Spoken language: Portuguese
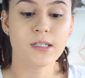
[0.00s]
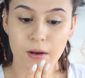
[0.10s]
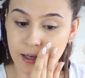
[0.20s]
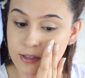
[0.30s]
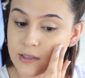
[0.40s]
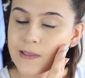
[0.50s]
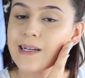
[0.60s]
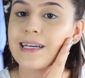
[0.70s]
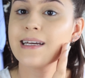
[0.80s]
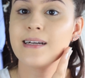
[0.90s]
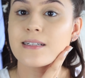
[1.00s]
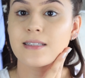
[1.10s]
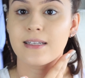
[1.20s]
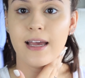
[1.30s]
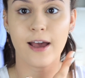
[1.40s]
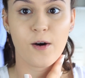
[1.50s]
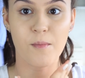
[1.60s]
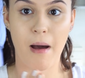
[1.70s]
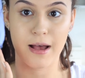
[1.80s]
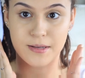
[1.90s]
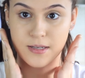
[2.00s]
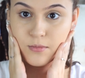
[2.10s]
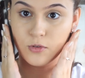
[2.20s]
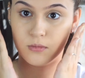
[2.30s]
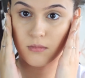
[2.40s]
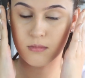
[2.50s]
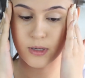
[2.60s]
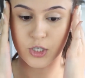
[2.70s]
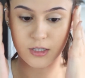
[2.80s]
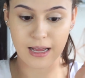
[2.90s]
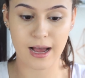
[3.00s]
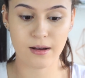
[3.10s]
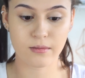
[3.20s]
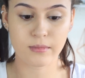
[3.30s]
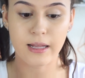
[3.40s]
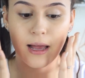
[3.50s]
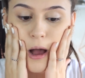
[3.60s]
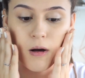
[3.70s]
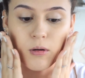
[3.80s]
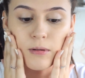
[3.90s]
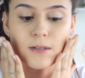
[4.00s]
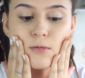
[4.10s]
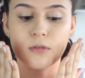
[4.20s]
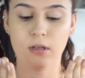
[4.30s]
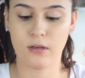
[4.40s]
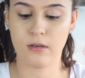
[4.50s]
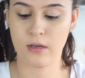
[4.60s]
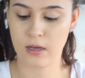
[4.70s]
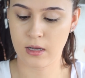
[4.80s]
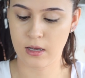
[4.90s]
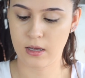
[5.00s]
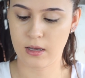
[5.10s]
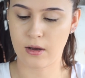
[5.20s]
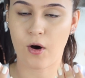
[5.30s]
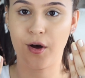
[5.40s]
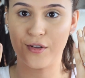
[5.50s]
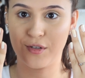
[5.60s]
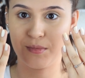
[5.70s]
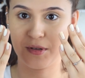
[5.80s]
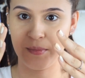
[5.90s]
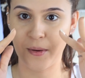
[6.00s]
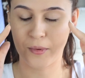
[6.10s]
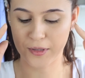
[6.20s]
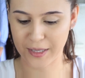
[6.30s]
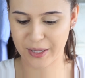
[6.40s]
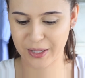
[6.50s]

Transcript: mas eu acho que esse é o máximo. Mas já tá legal a cobertura. Ótimo, minha mão tá